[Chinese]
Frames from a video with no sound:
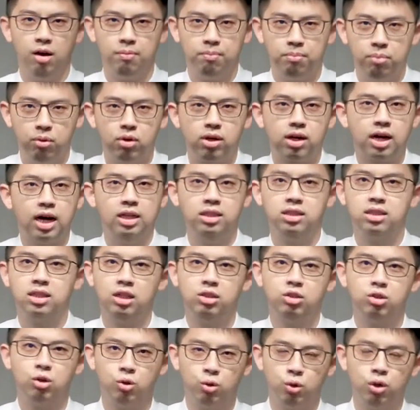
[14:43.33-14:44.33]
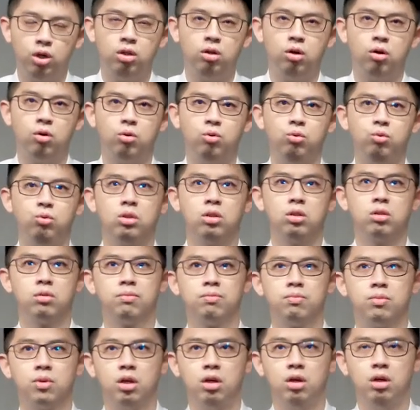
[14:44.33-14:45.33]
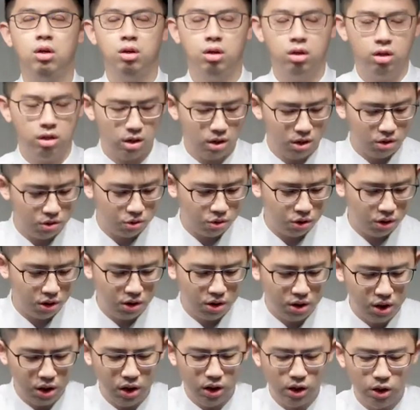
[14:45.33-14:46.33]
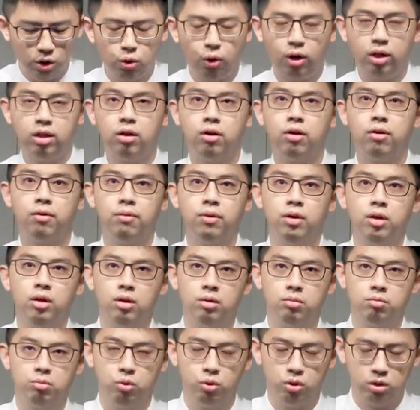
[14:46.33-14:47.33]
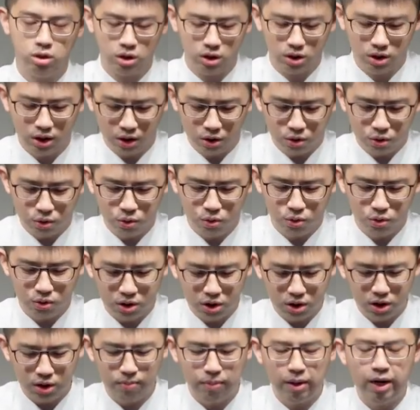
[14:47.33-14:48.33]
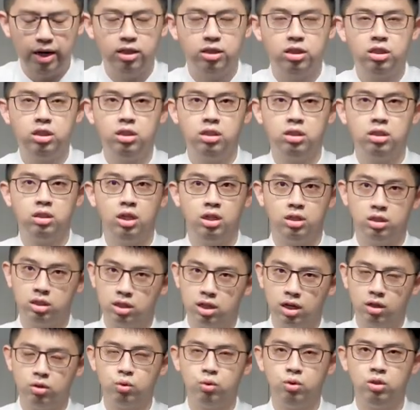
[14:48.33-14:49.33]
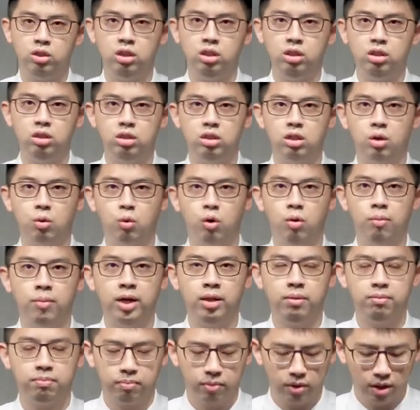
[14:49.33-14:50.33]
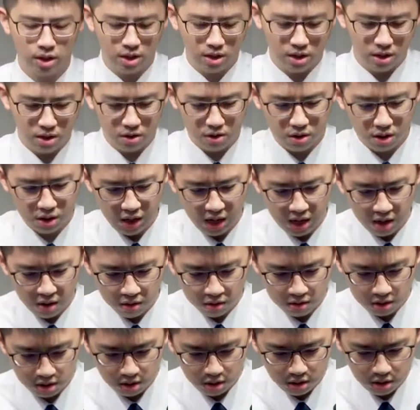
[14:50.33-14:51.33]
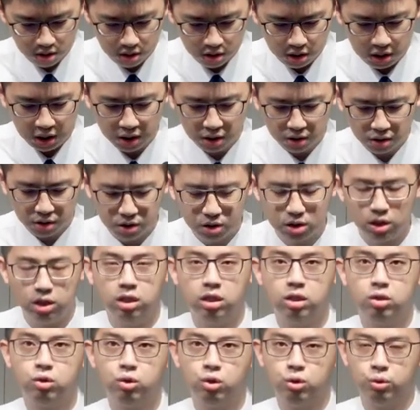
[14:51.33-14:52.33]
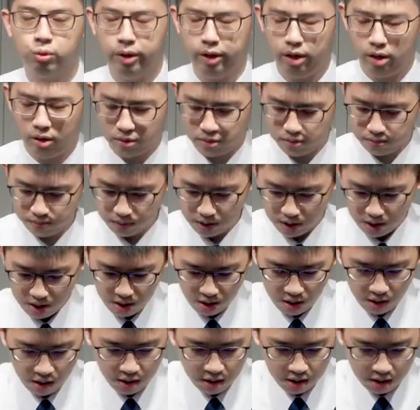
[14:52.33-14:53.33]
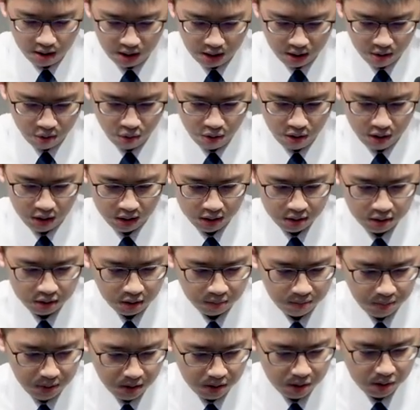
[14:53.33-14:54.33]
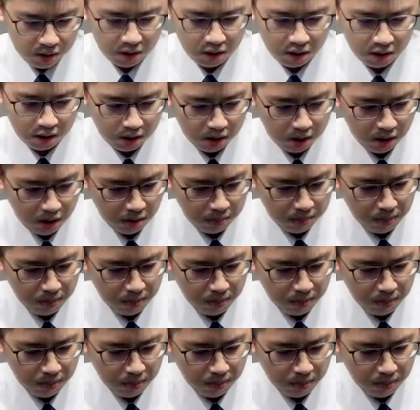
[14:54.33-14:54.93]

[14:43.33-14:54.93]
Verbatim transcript: 不敢再走回头路哦。所以第一段哈。摩西告诉这些百姓，也是告诉今日的我们，要思想神的作为看回来《生命记》的第